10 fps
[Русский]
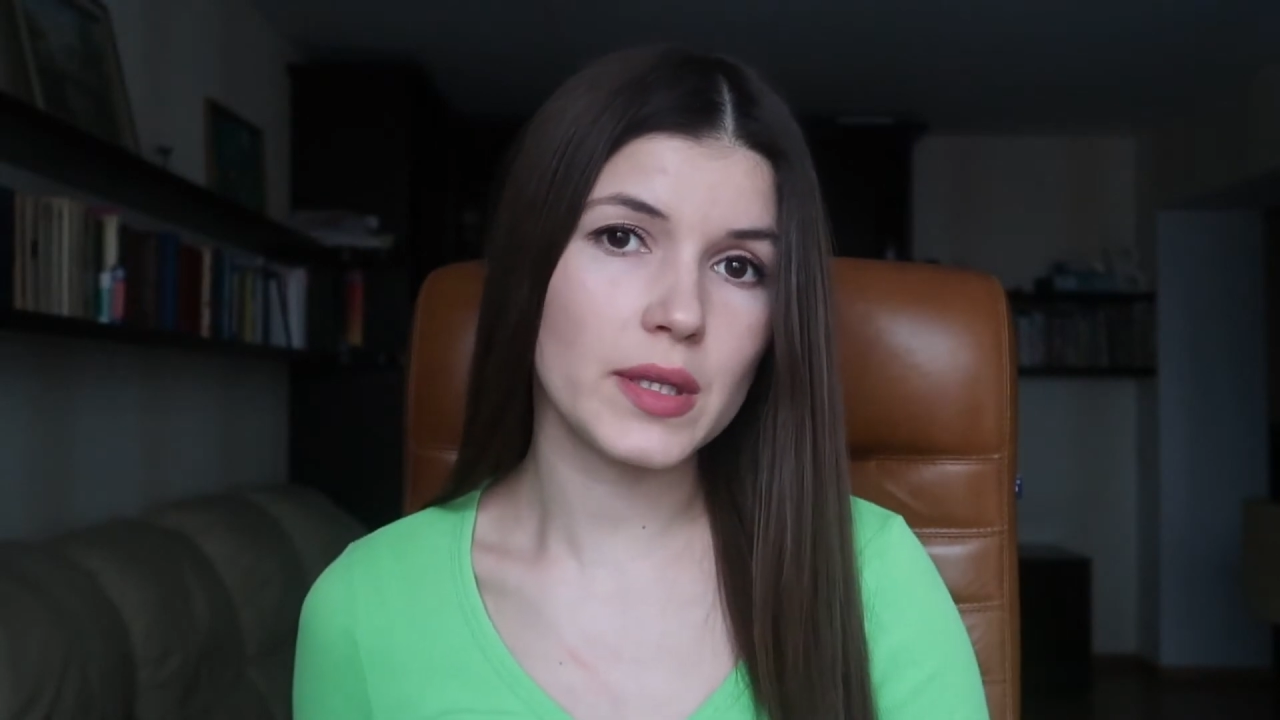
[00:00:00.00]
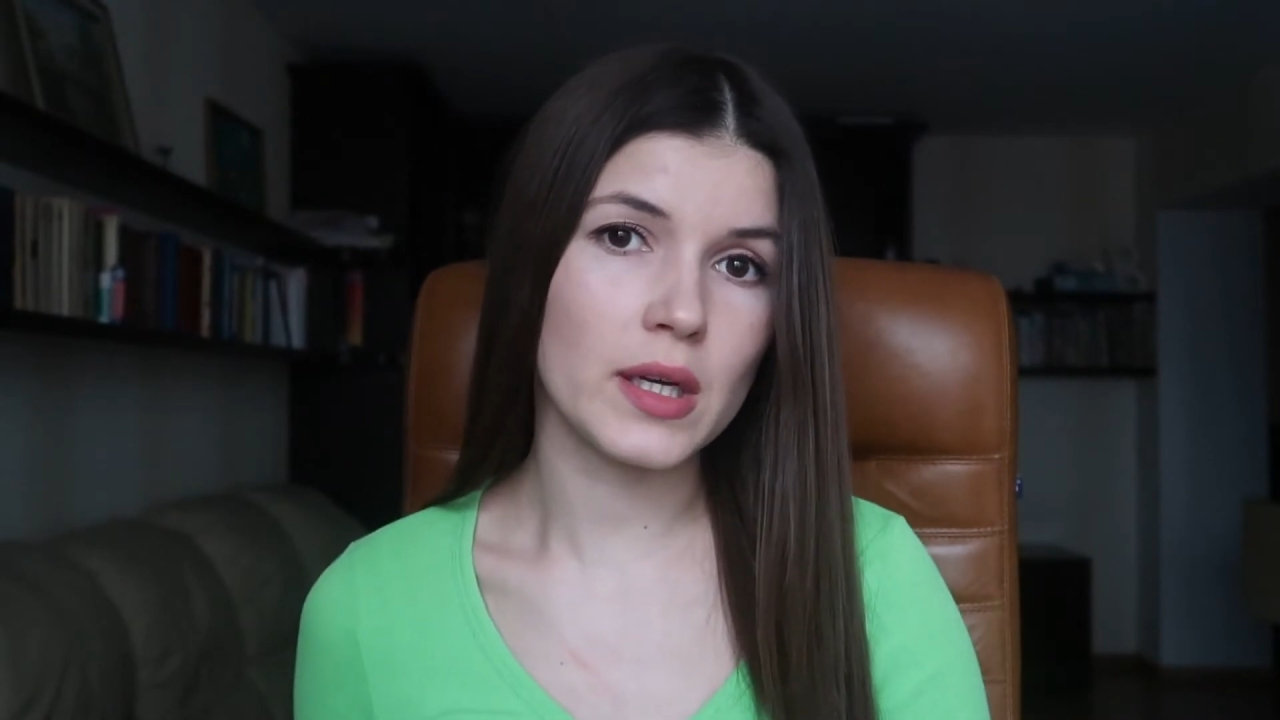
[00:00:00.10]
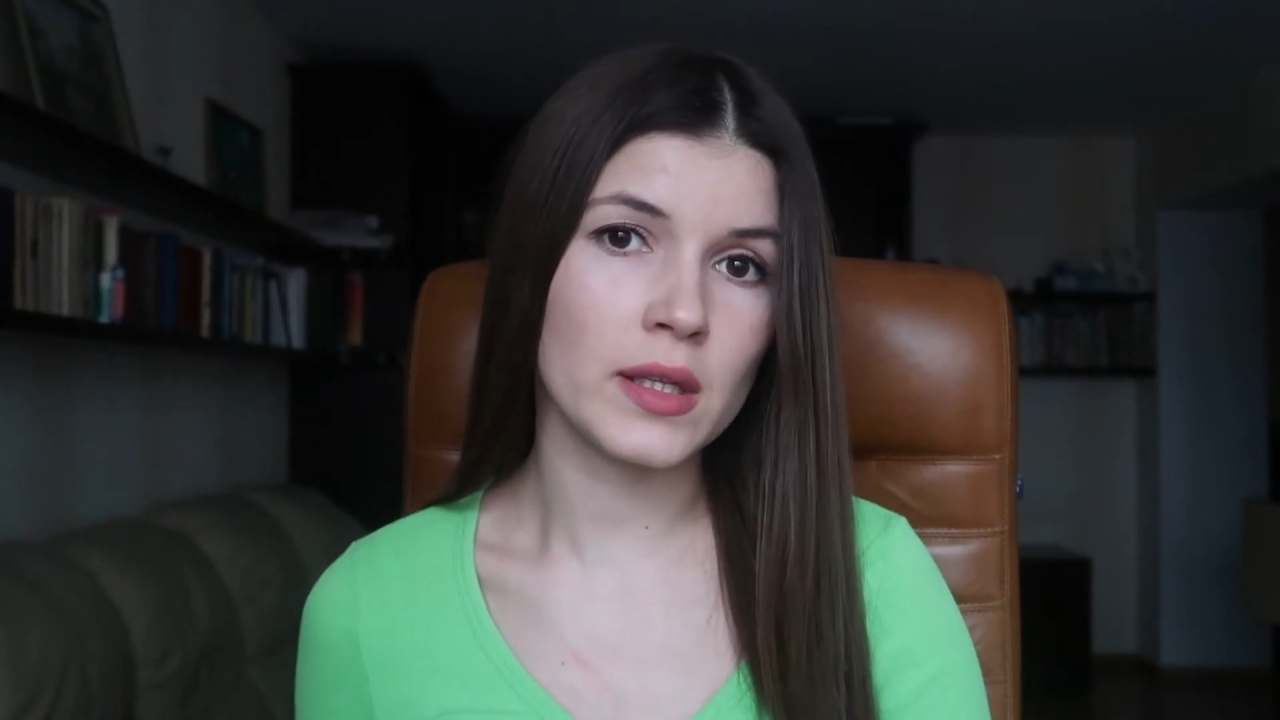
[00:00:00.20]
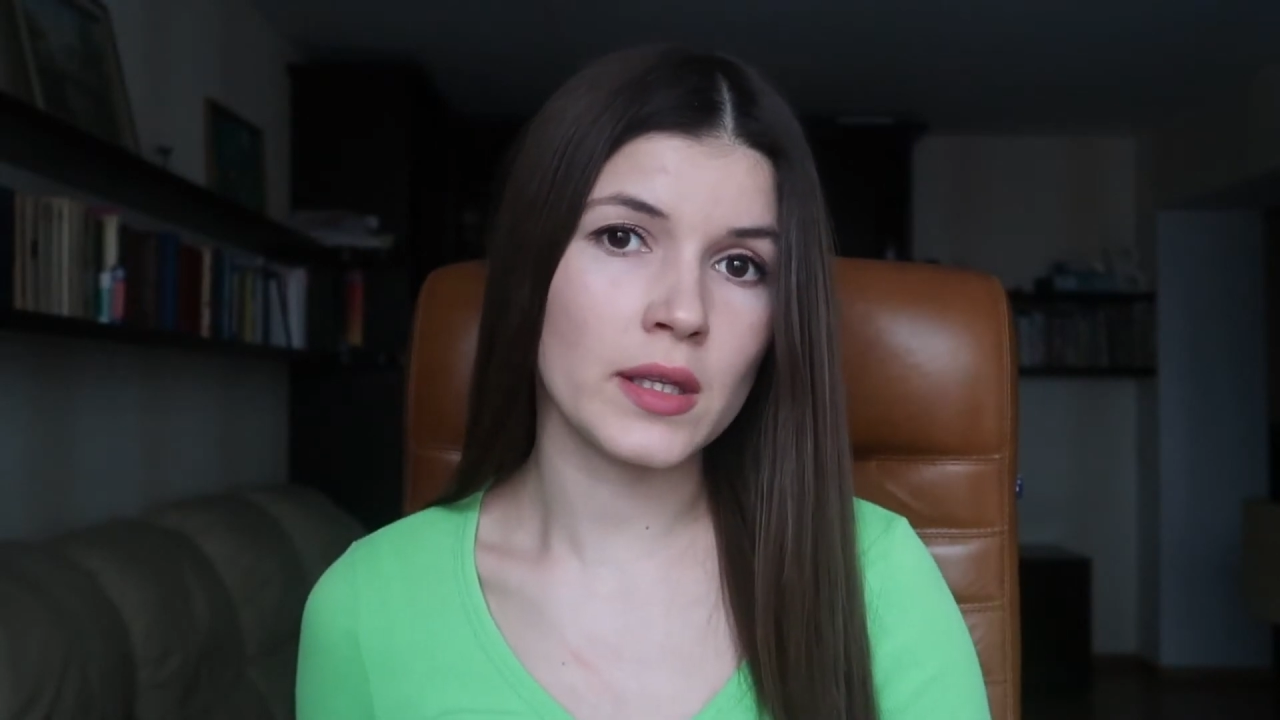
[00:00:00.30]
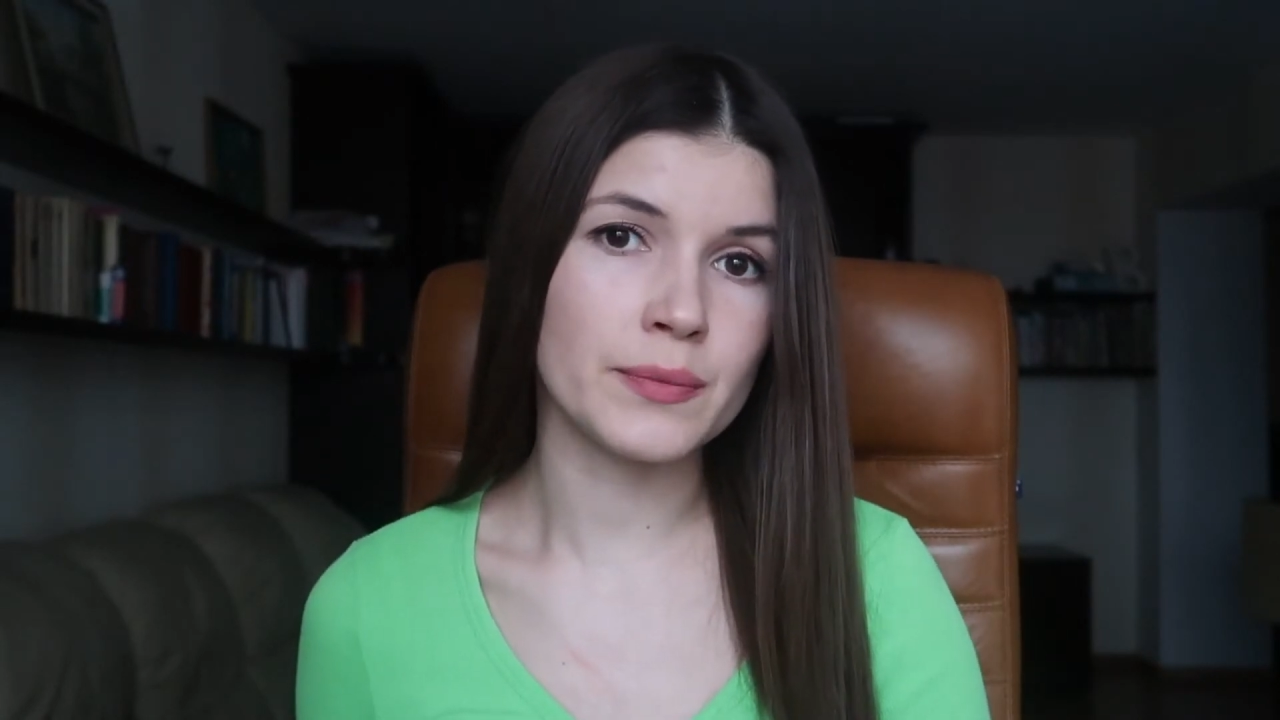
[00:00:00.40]

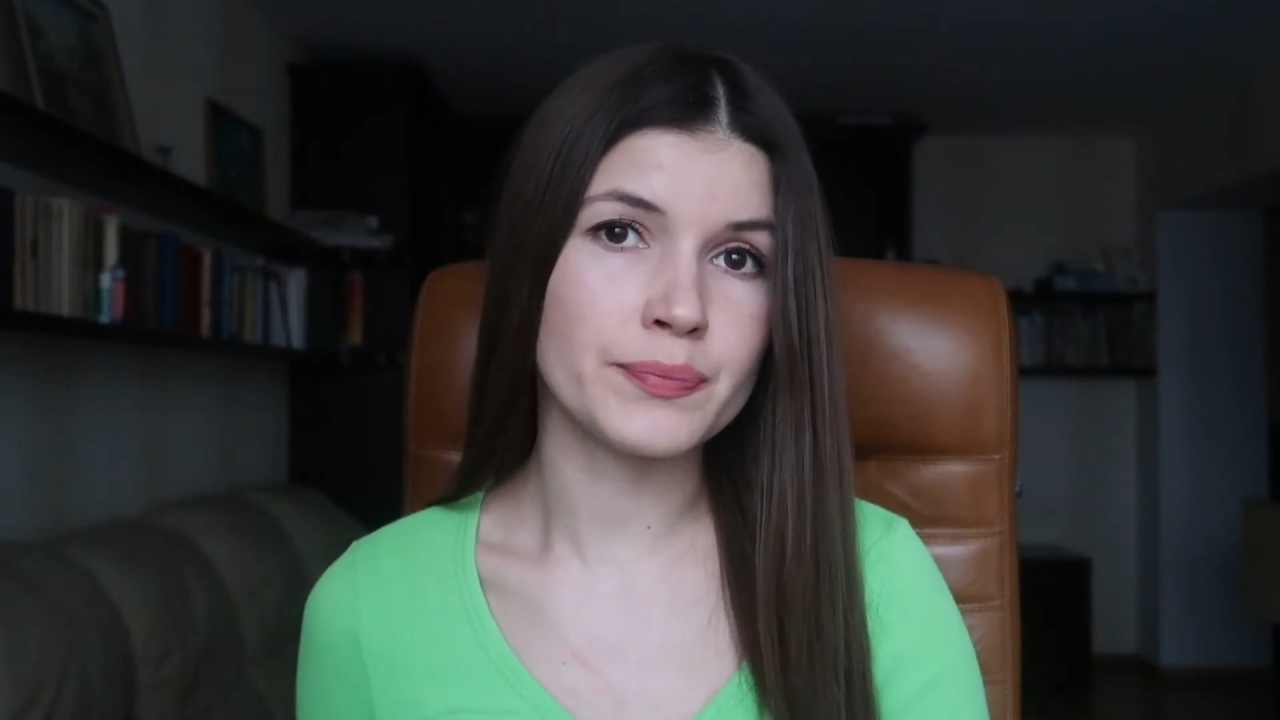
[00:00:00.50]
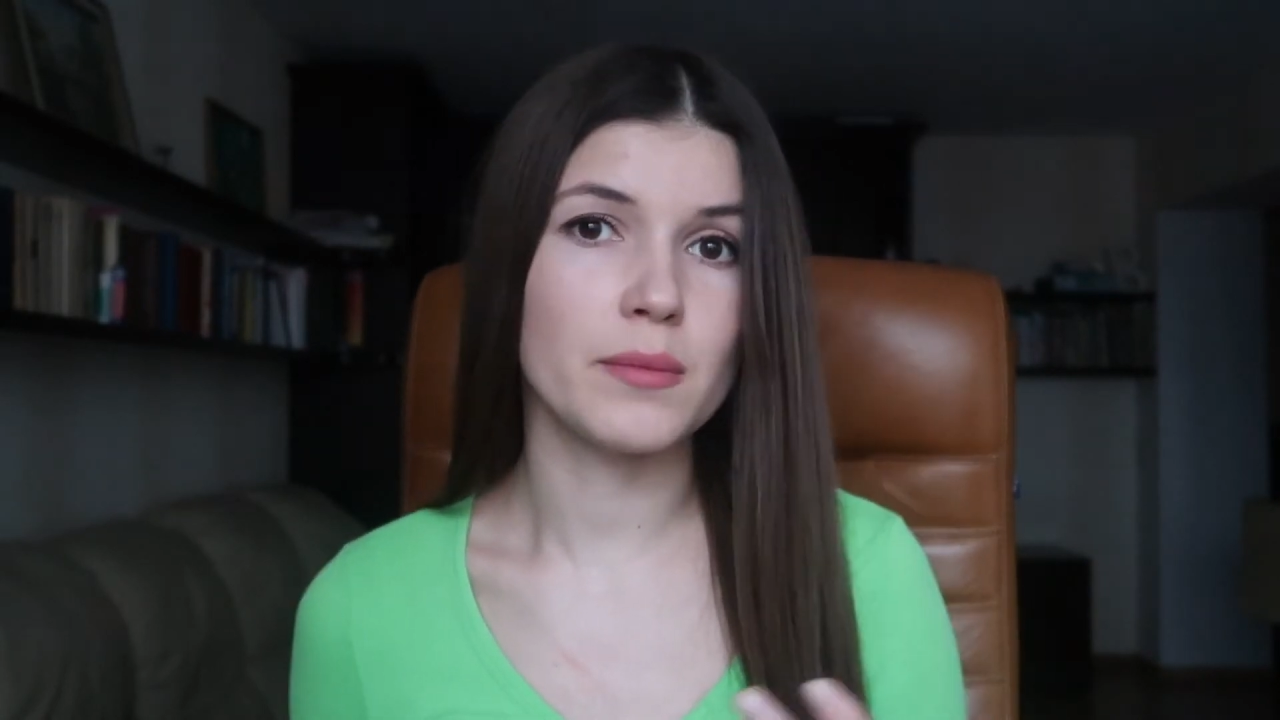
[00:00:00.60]
питания,